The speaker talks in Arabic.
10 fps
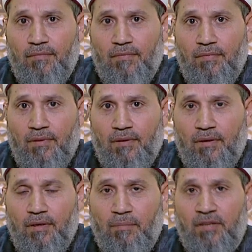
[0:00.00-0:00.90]
تمام
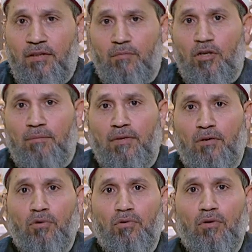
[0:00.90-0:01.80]
بس المهم
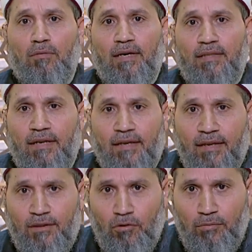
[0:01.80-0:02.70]
يكون نومك ده
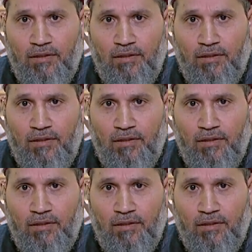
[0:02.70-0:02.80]
كان نوم